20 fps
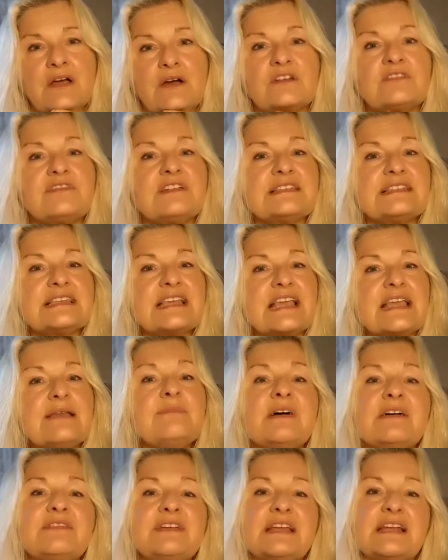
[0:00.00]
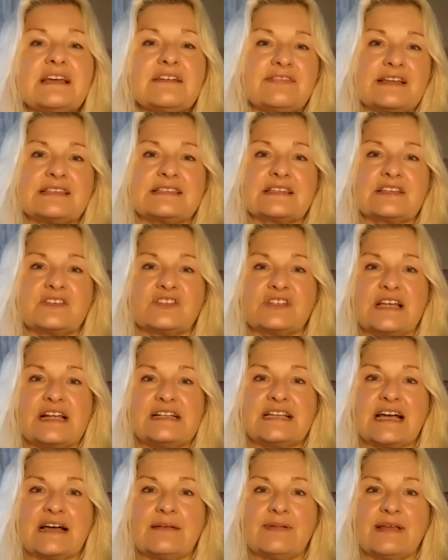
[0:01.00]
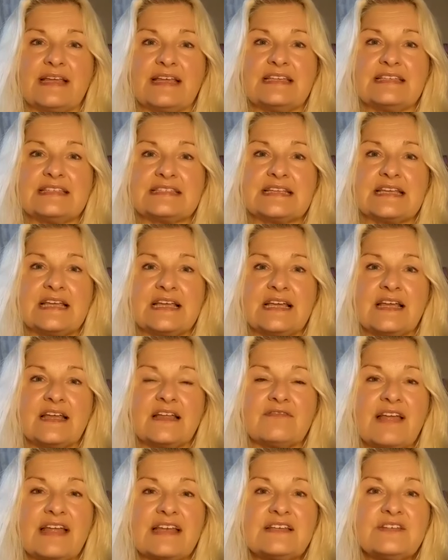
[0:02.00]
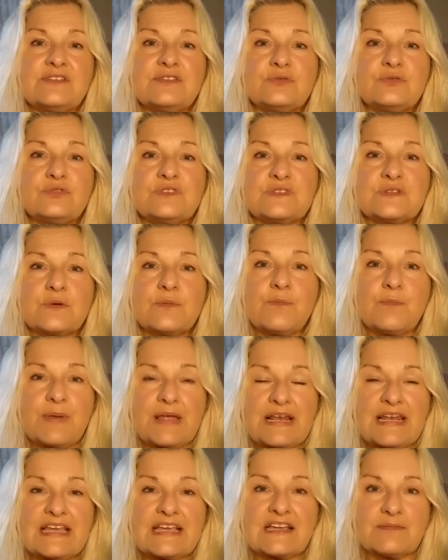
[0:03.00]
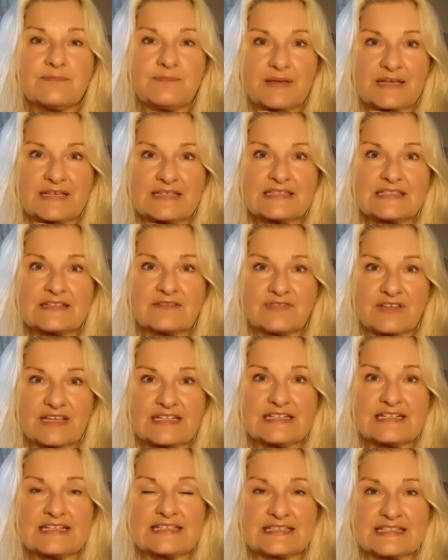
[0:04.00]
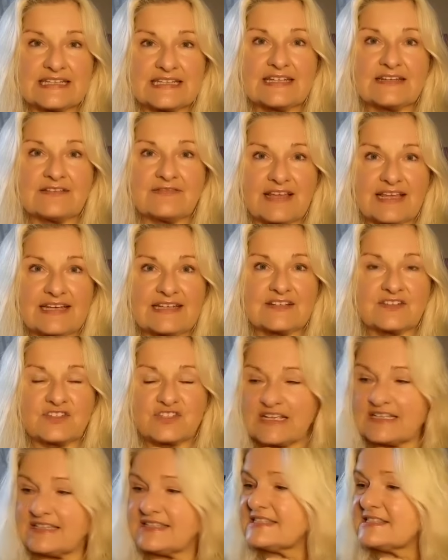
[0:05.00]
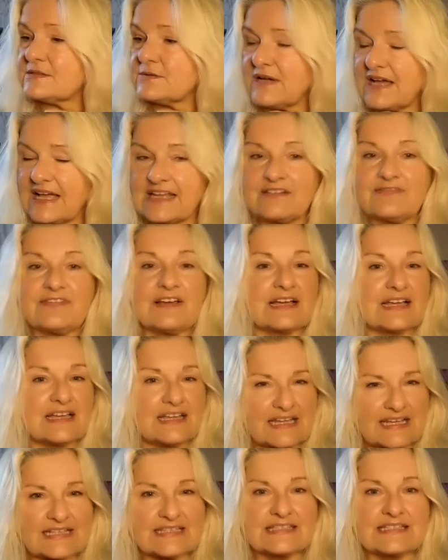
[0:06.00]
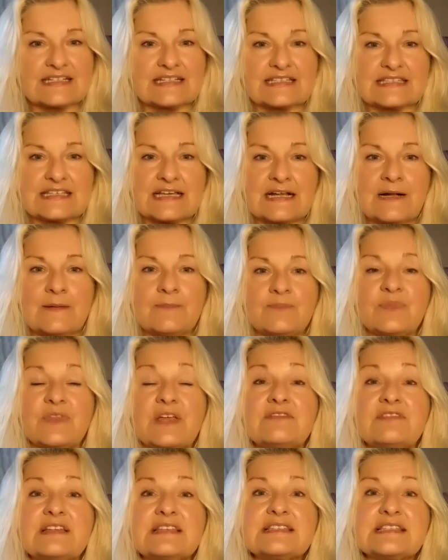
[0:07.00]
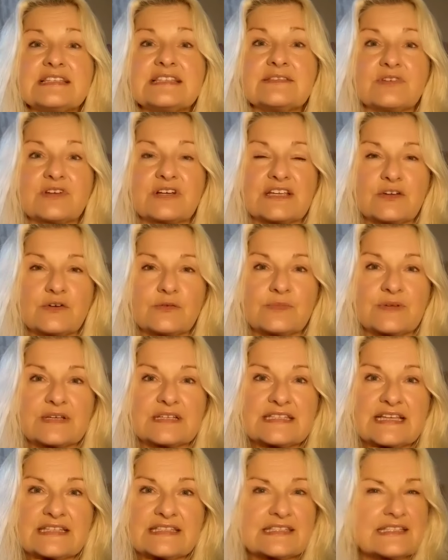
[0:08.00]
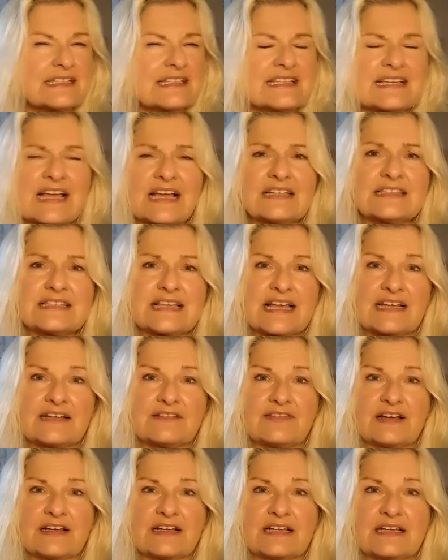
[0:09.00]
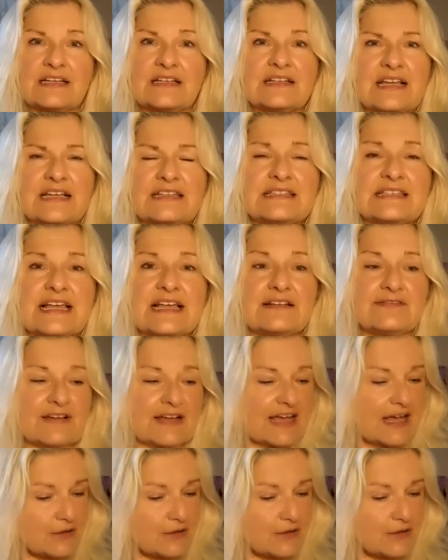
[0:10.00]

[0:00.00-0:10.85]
Und was ich immer wieder festgestellt habe, ist, wenn du zu billig bist, wird es nicht wertgeschätzt. So einfach ist das. Dann wird es nicht wirklich umgesetzt. Ganz einfach, ganz einfach.